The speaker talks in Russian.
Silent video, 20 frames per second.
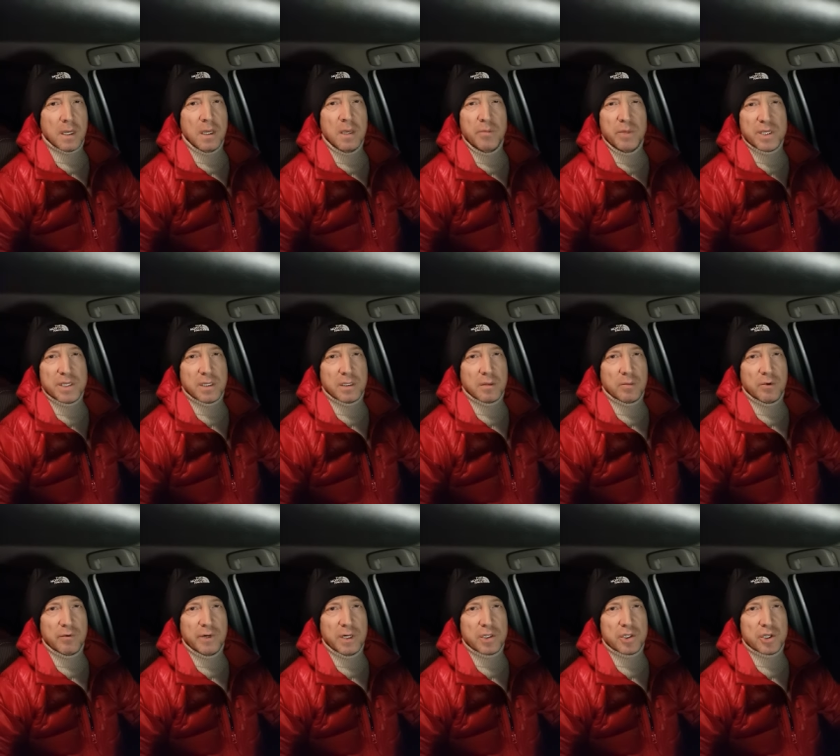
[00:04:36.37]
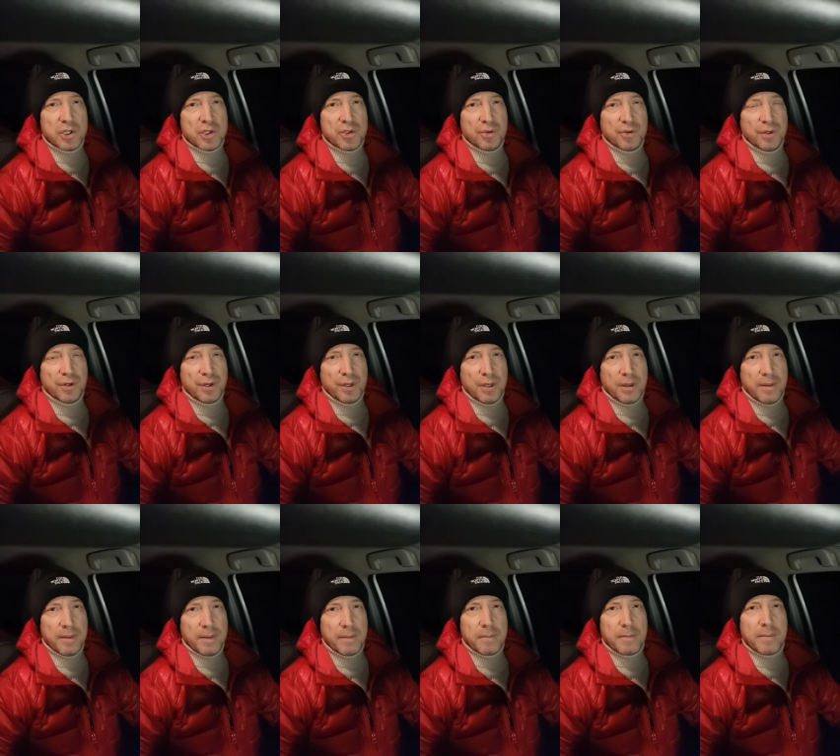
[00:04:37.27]
И месть это бывает жестокой.
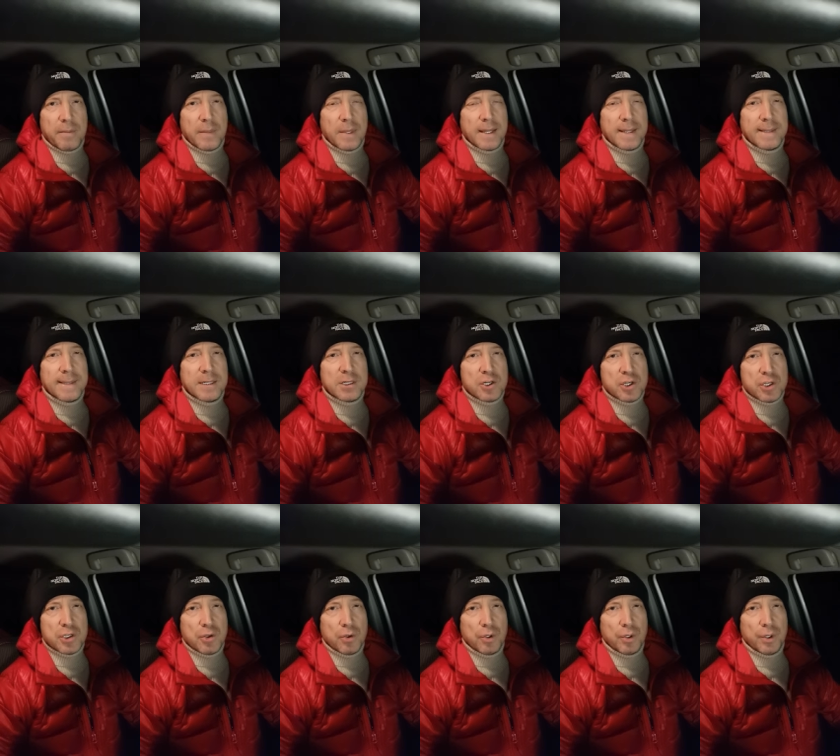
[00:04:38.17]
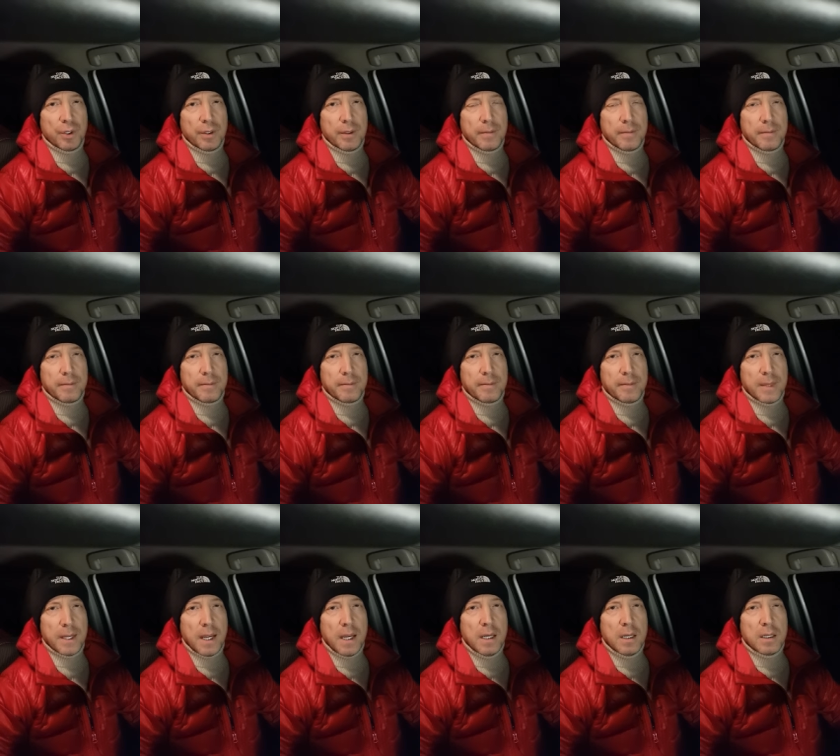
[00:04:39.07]
Жестокой.
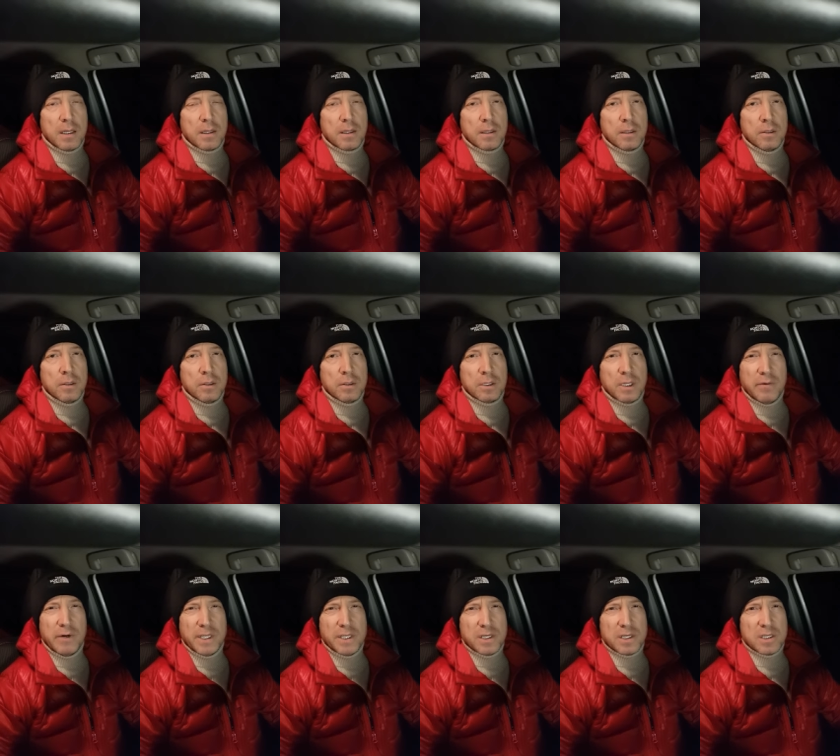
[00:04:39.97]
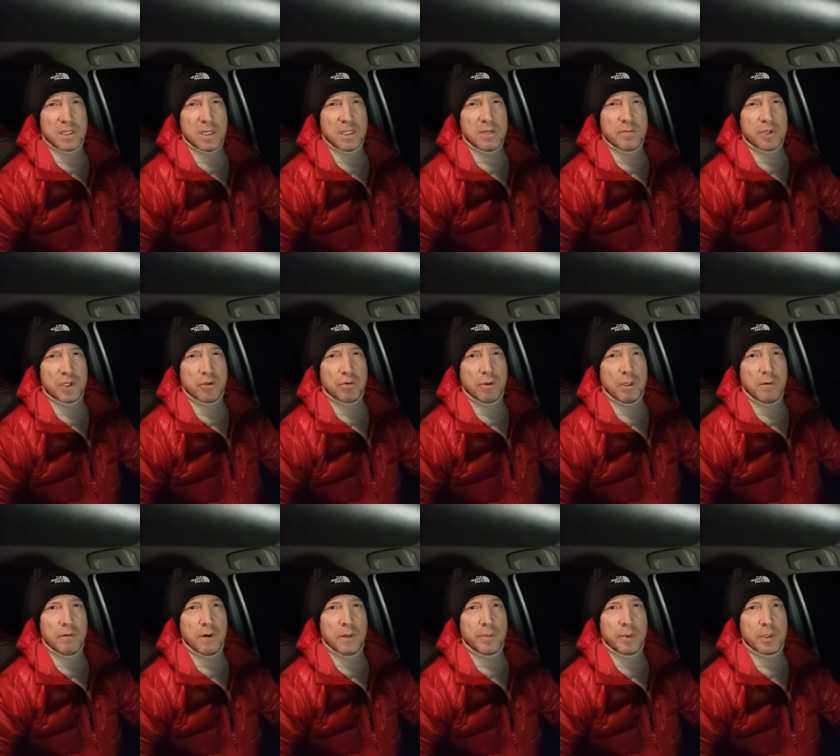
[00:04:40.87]
Но давайте зададимся
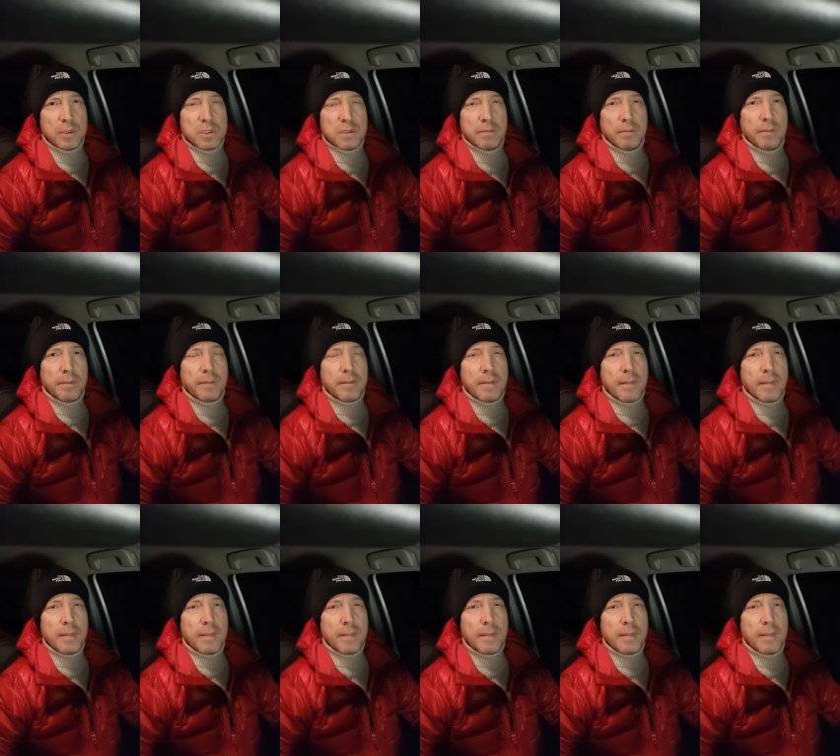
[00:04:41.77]
другим вопросом.